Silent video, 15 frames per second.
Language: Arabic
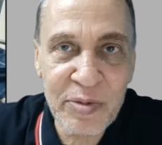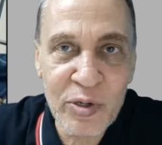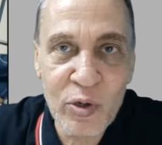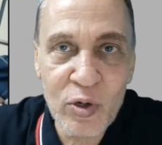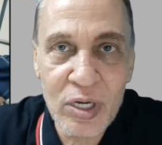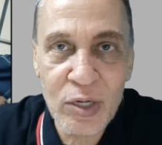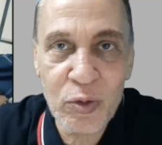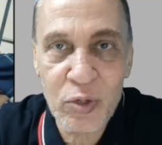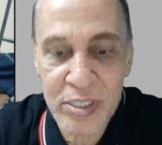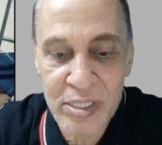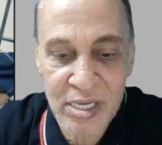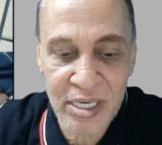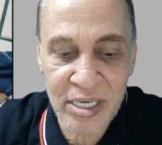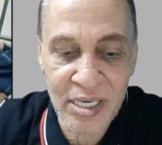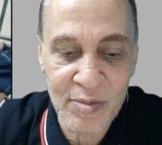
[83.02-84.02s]
بيقول لي هو
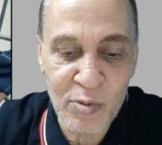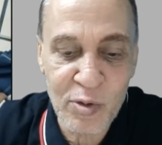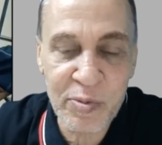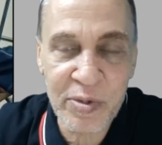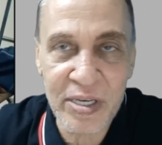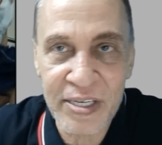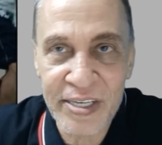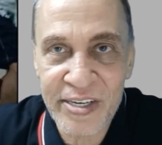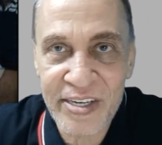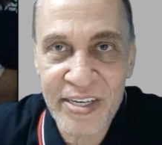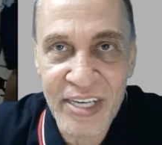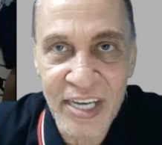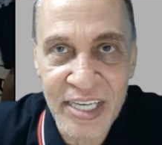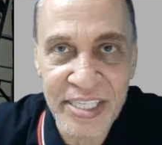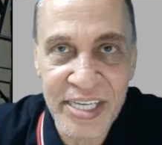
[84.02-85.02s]
صحيح ممكن
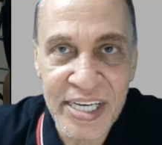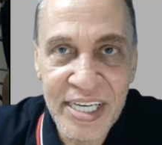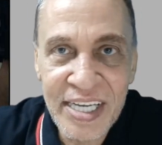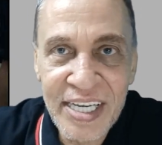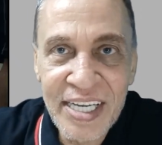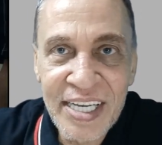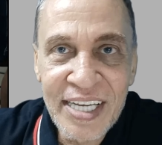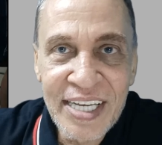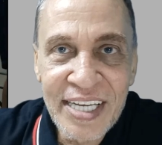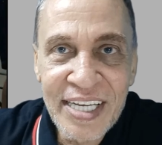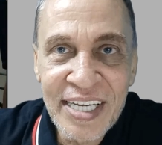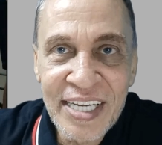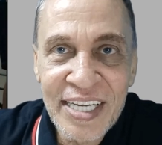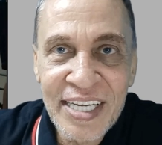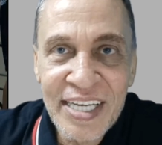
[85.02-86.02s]
الرياضه
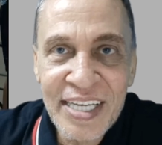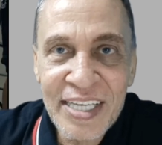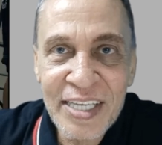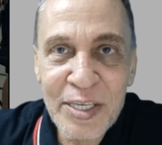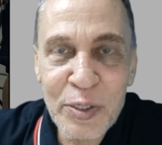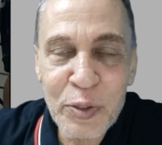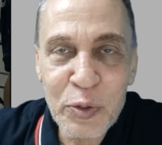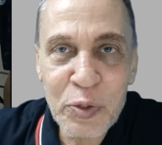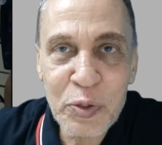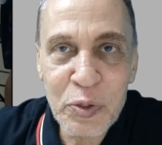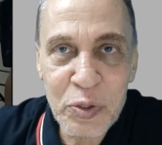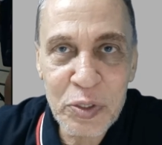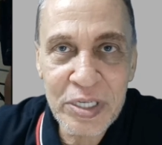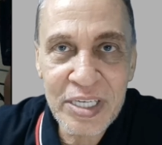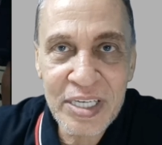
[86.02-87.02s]

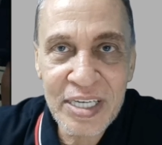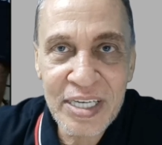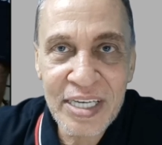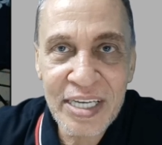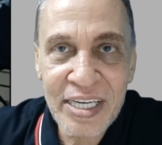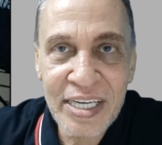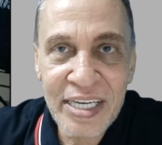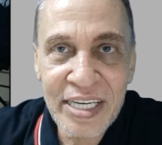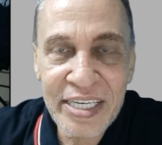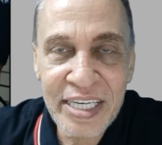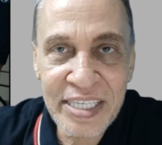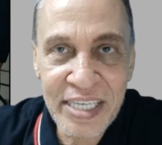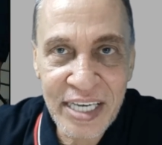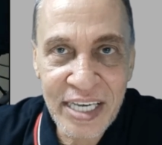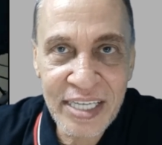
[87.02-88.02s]
يكون آه،
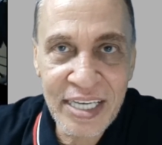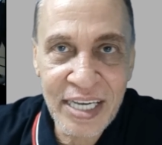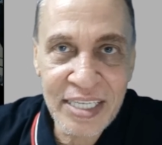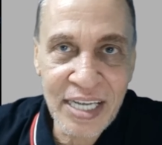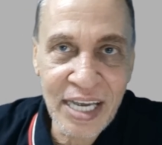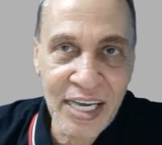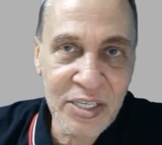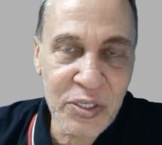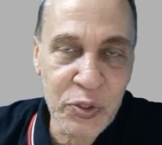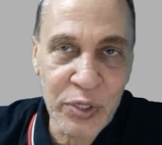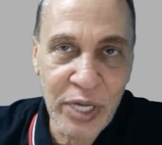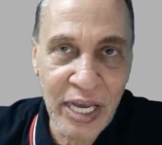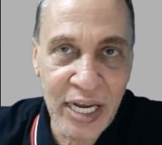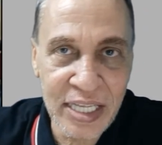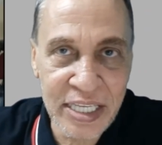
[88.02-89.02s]
نتيجتها
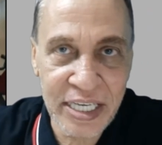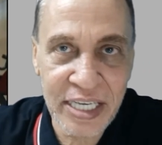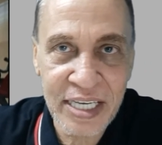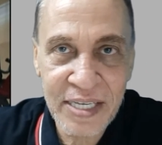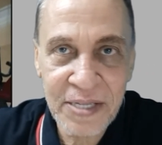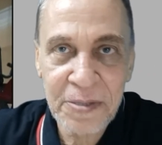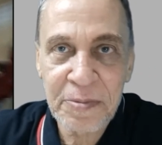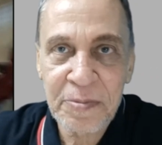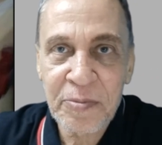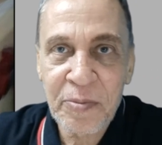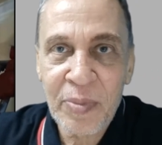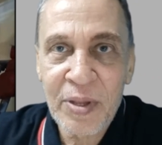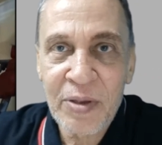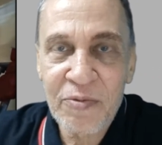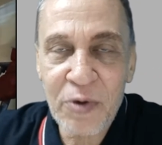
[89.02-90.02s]
تحسن حالتي
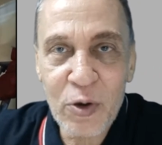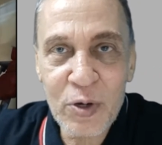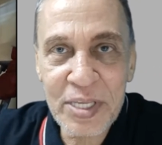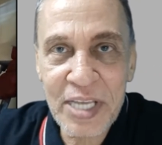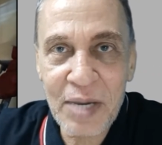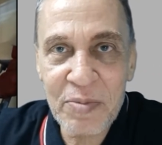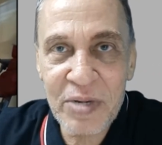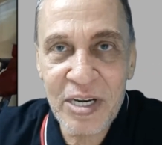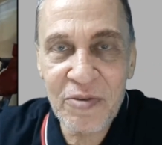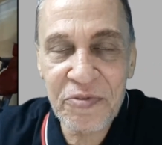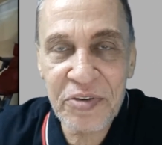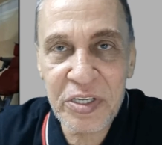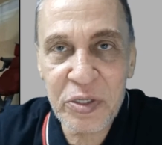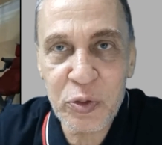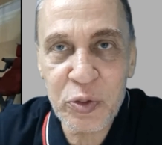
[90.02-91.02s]
فقلت اعمل
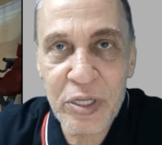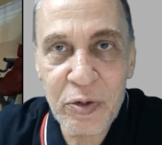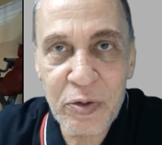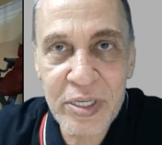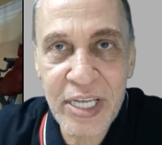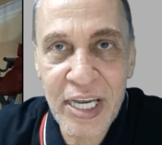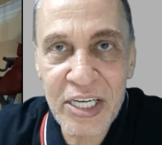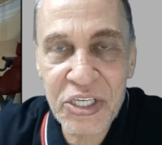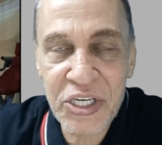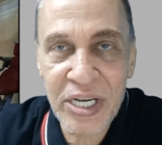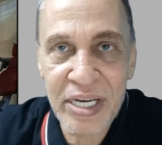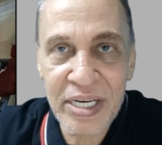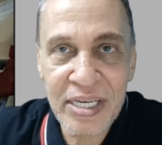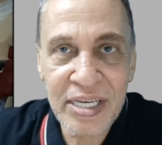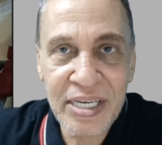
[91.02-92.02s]
الفيديو دوت
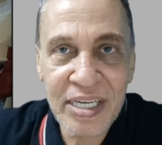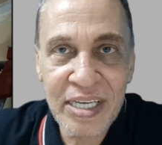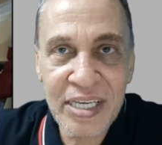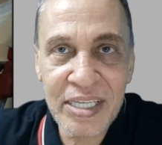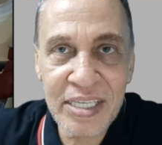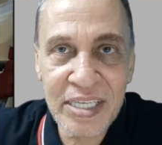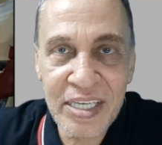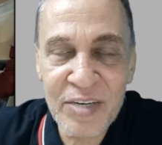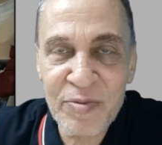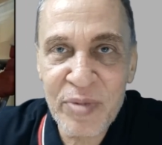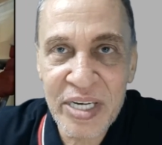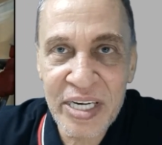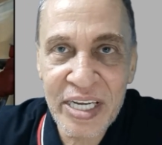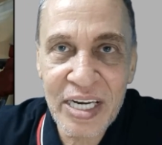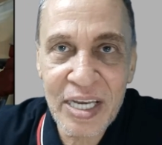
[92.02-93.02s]
عشان كتير
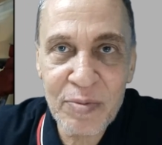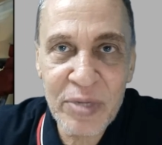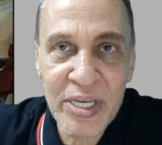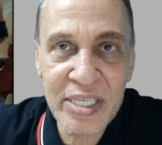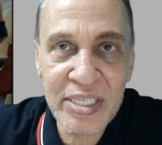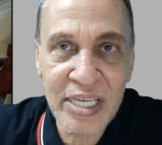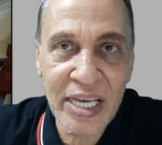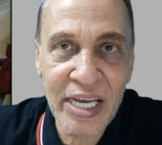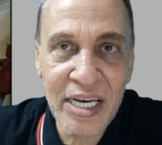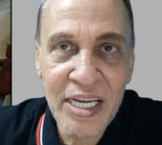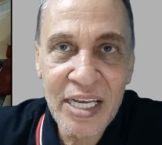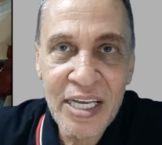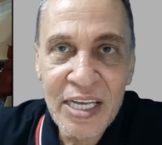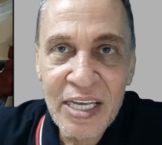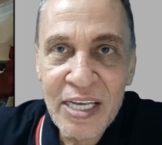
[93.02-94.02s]
مننا ما زال
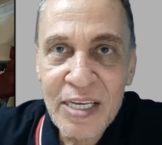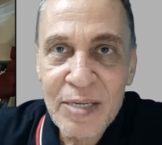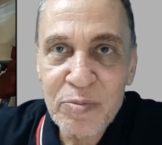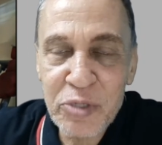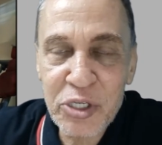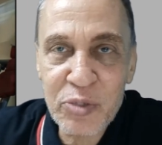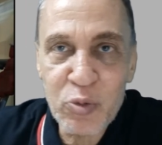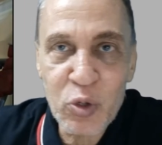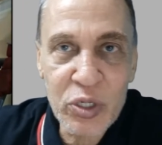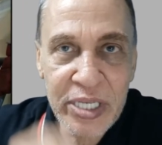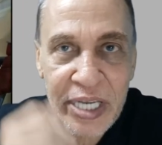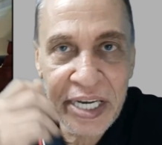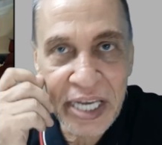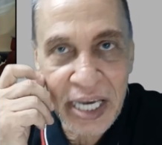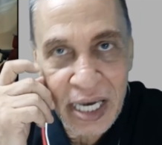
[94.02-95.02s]
مش
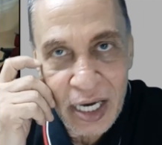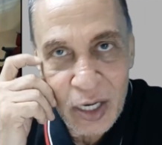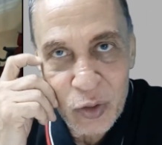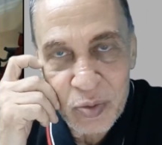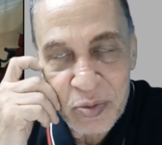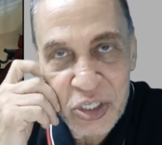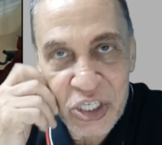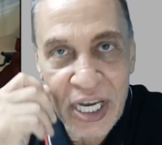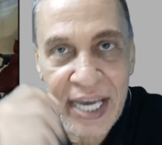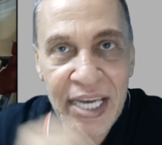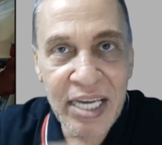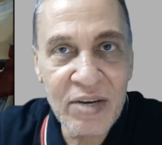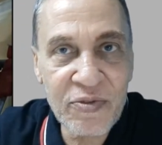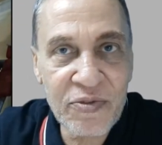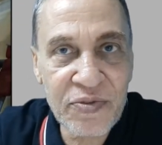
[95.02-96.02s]
مقتنع او مش
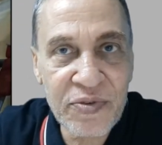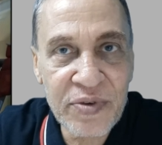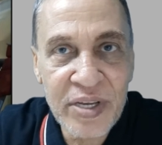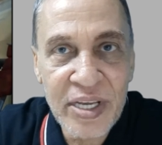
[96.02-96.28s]
عارف